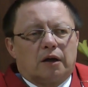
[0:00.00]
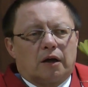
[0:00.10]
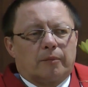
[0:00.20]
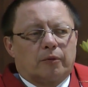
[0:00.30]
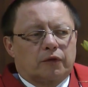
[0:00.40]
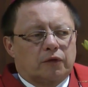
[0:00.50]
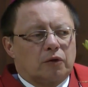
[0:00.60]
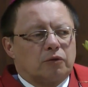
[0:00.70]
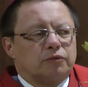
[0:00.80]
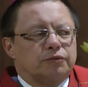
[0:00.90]

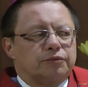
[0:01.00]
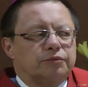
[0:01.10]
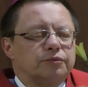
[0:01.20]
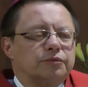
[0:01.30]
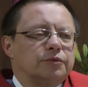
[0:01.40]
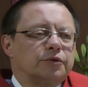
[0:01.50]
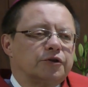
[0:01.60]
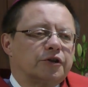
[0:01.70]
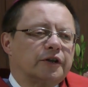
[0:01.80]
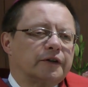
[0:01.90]
apostołów,
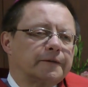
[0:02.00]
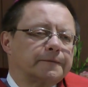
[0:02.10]
że